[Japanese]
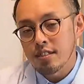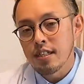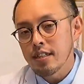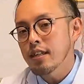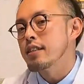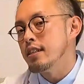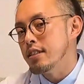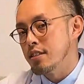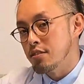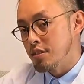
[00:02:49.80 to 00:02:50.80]
知っていて寄
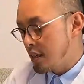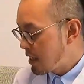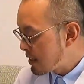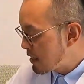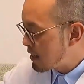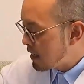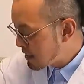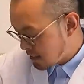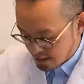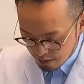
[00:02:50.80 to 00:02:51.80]
生虫を体から
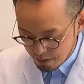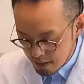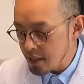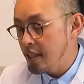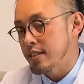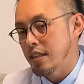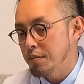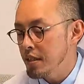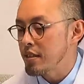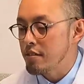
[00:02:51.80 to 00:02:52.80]
離すために逃がすた
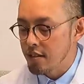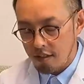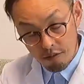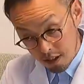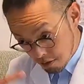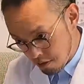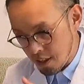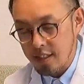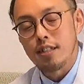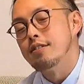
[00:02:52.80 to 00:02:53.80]
めに転
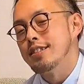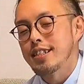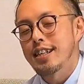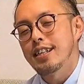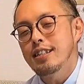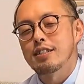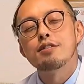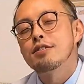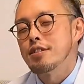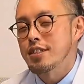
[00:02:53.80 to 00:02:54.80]
がってるんじゃないかなって
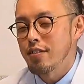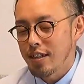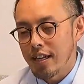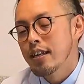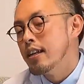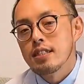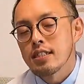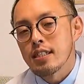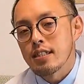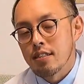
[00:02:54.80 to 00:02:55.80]
想像しちゃうわけ知
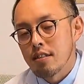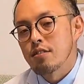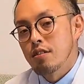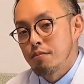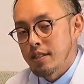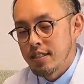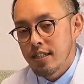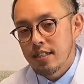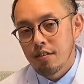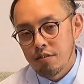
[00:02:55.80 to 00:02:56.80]
識っていうのはそういう間
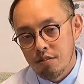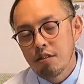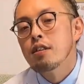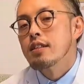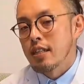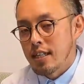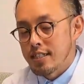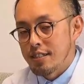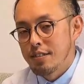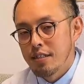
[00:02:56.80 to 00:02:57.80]
違ったことを
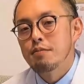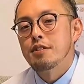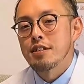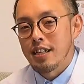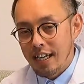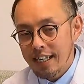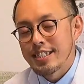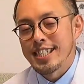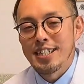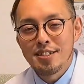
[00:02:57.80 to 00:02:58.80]
正してくれるものだから
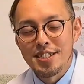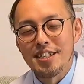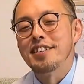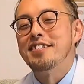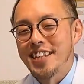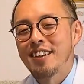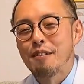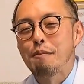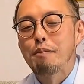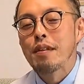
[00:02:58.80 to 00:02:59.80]
ちゃんとしておこうね
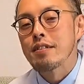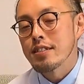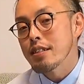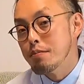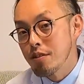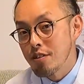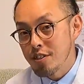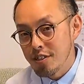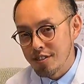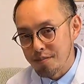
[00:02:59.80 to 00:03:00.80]
そしてもう
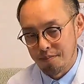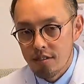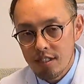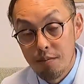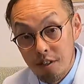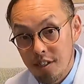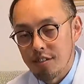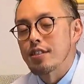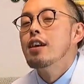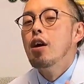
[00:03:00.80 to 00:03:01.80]
一つそしてもう一
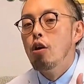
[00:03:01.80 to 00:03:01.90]
つ